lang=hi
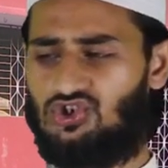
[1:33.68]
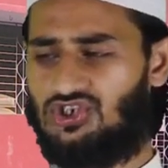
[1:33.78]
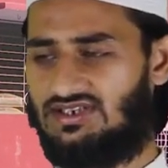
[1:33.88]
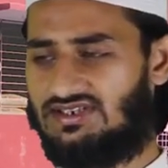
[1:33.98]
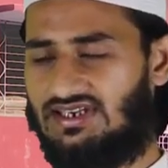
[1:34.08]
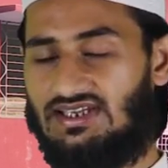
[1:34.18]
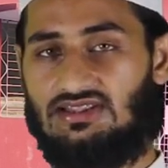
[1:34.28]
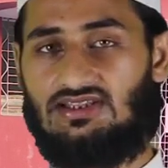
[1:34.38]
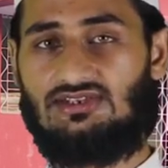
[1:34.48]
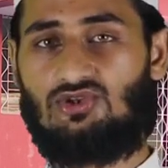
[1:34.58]
उस शख्स के
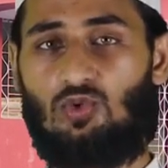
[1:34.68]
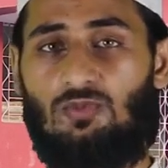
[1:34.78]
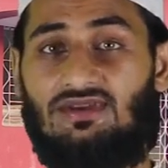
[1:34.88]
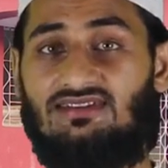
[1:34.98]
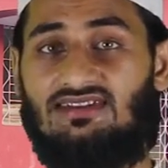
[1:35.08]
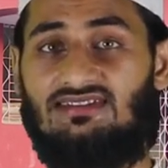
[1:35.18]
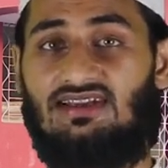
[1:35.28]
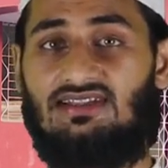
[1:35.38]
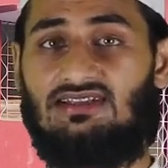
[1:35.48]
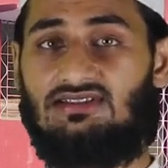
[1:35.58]
दस रुपये से
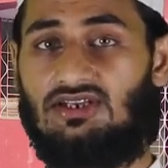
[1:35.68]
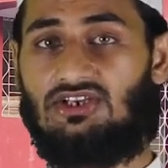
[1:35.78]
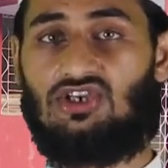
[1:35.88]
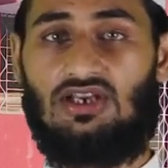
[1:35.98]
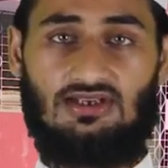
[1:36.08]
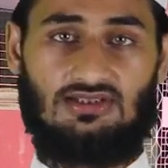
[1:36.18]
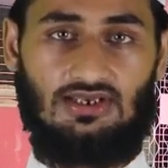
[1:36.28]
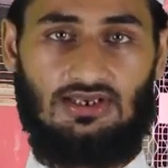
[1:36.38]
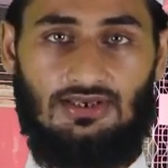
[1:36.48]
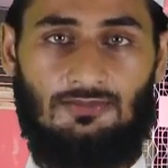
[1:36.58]
ज़्यादा दर्जा रखता
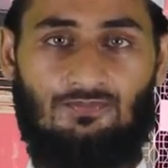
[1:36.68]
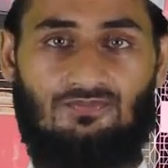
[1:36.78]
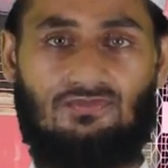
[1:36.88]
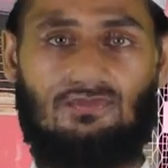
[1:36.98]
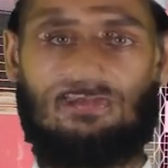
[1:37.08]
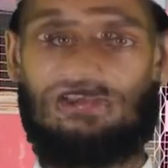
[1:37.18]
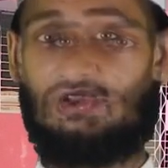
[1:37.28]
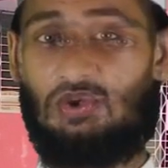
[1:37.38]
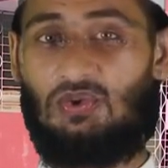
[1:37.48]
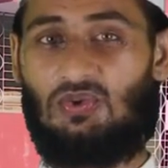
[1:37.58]
है
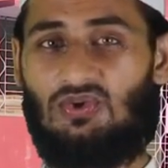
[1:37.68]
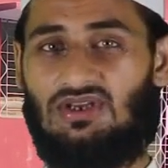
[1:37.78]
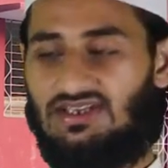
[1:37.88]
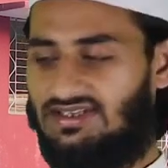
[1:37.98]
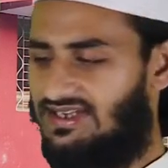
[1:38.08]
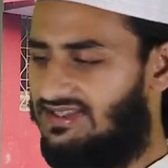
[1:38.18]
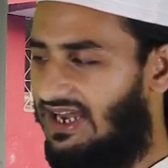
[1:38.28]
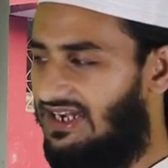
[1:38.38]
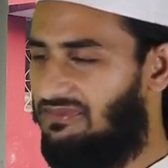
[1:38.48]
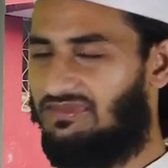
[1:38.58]
तो ये
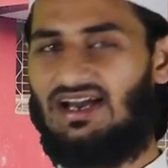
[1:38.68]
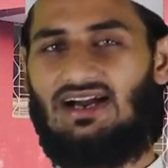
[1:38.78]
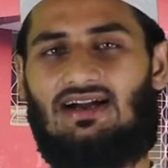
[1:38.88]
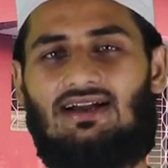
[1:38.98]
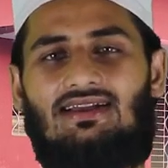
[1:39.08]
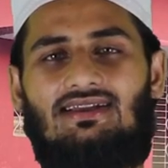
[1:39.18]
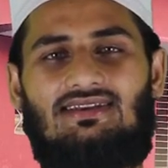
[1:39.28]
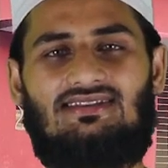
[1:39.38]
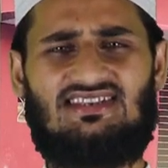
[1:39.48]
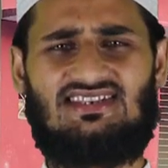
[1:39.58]
तालीम गाह
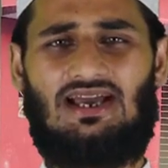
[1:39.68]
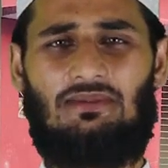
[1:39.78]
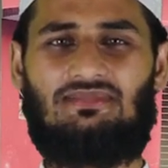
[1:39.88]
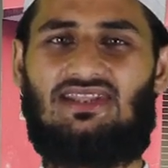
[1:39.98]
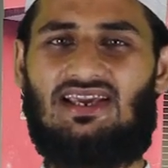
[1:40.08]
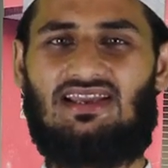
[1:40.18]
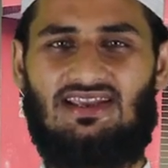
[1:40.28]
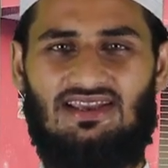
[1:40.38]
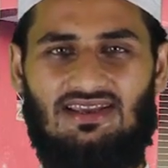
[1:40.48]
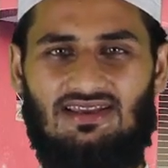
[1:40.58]
जिसे आप देख
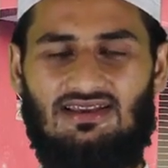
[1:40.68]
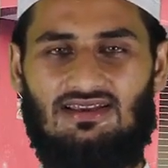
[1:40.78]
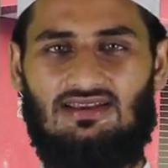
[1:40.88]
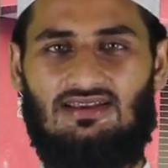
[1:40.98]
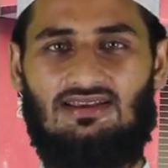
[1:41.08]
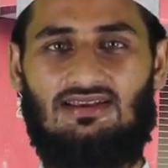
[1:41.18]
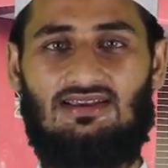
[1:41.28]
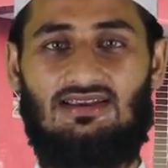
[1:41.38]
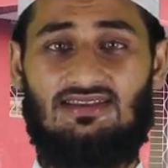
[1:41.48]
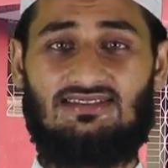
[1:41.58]
रहे हैं
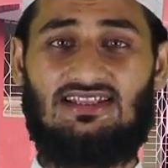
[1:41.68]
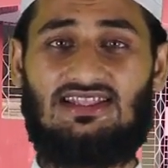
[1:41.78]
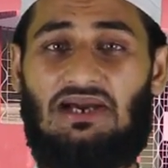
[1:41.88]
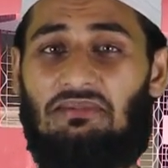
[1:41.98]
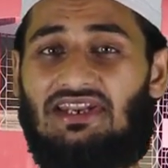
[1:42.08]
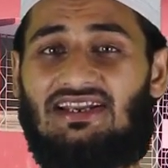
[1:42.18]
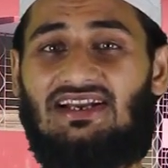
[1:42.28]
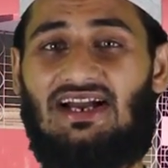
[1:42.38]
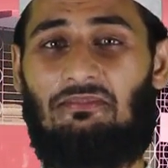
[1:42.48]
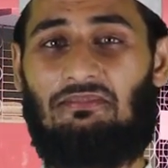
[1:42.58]
इसकी तामीर का
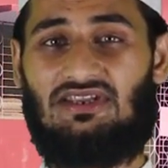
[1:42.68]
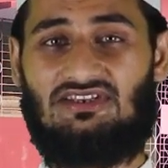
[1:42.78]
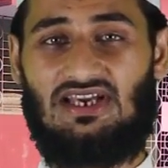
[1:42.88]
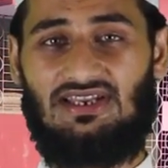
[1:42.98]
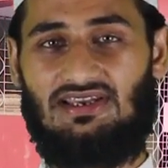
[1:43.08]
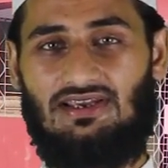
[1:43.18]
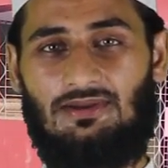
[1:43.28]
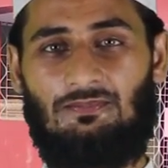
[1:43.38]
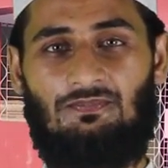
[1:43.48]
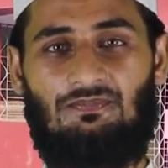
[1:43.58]
काम भी जारी
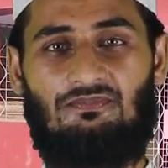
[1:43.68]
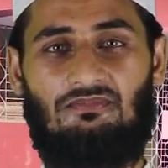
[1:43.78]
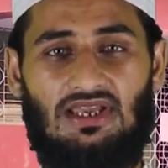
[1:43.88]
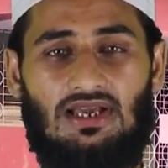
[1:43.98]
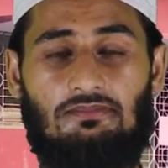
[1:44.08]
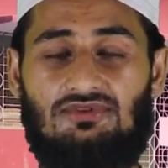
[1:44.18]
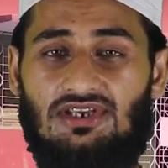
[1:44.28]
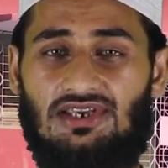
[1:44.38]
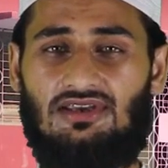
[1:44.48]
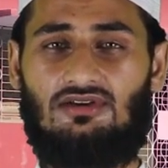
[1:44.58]
है मैं
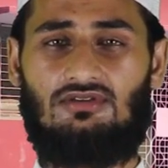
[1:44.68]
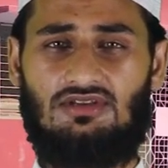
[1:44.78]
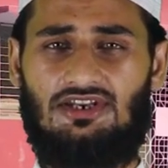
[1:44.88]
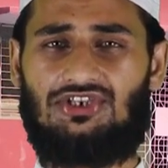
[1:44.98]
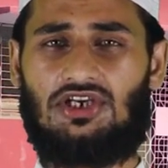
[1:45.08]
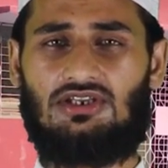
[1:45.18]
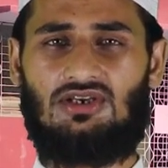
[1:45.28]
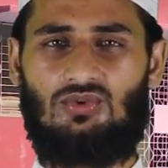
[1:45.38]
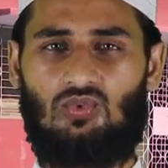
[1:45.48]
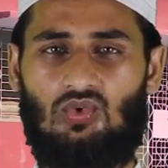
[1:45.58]
आपसे गुजारिश
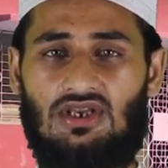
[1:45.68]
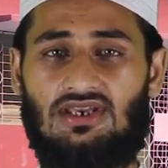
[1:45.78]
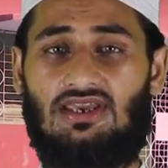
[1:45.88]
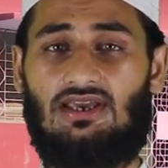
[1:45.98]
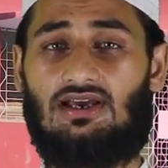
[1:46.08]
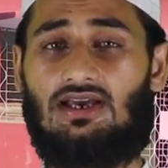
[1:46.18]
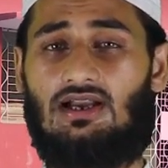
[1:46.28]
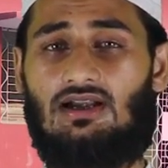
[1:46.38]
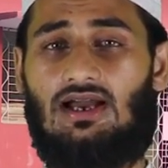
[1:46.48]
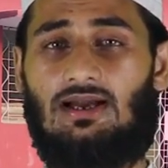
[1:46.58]
करता हूँ कि
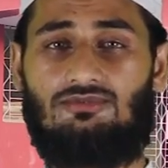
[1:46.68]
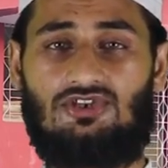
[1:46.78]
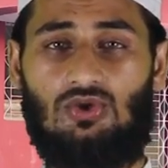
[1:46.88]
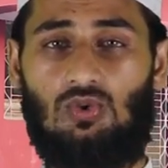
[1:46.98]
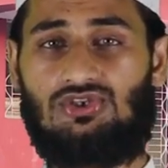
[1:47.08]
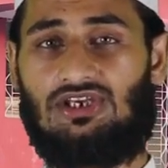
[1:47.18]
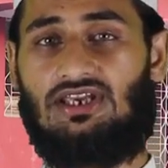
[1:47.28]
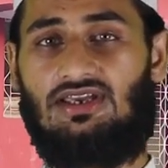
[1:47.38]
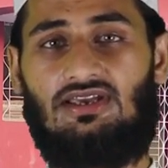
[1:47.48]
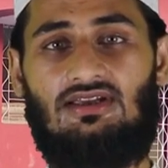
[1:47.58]
अगर आपसे हो
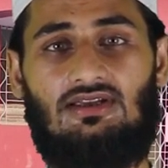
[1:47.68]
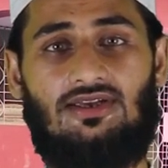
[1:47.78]
सके